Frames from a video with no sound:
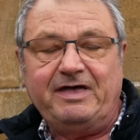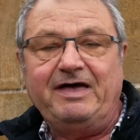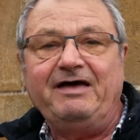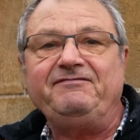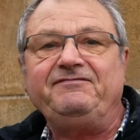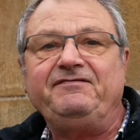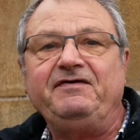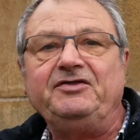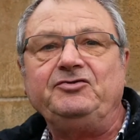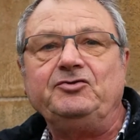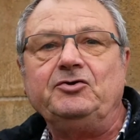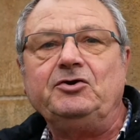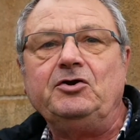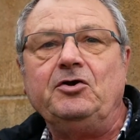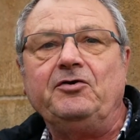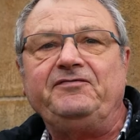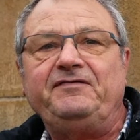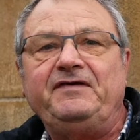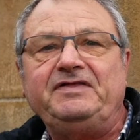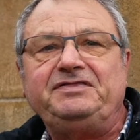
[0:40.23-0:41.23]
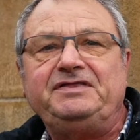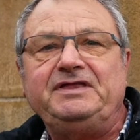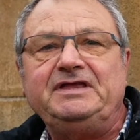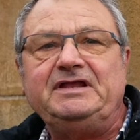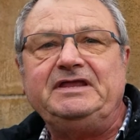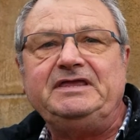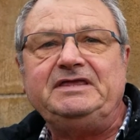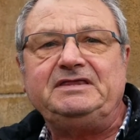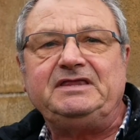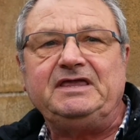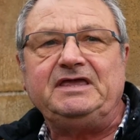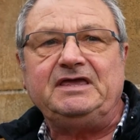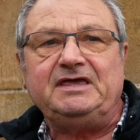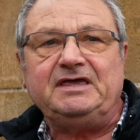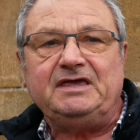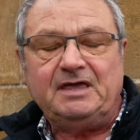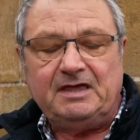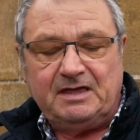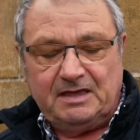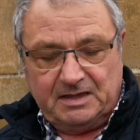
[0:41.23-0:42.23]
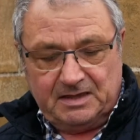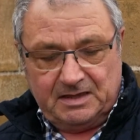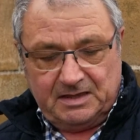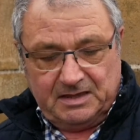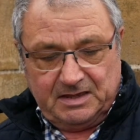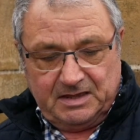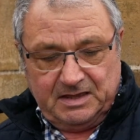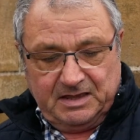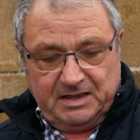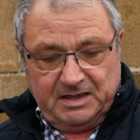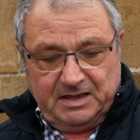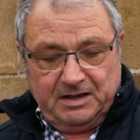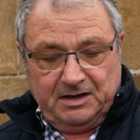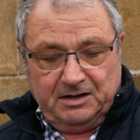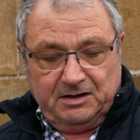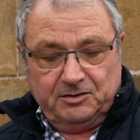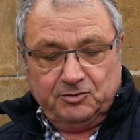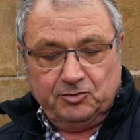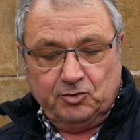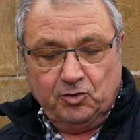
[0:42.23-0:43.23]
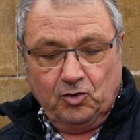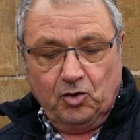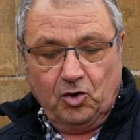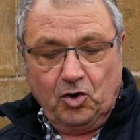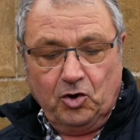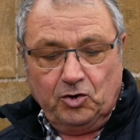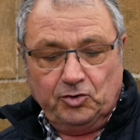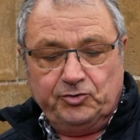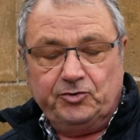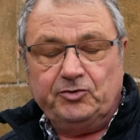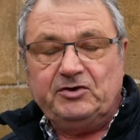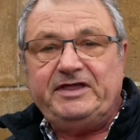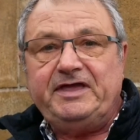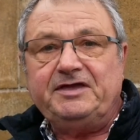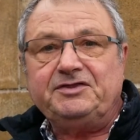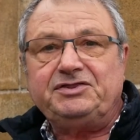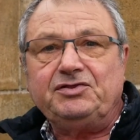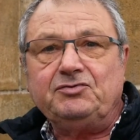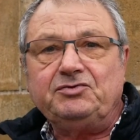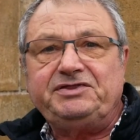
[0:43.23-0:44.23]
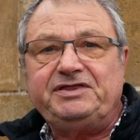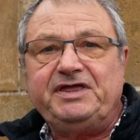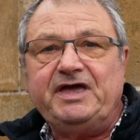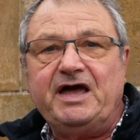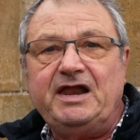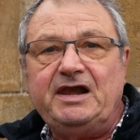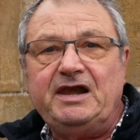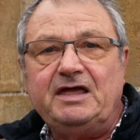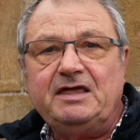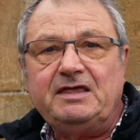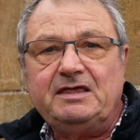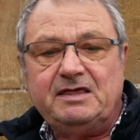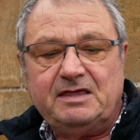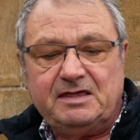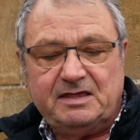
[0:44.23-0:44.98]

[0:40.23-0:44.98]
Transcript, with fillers: afin de leur faciliter le rôle de lien social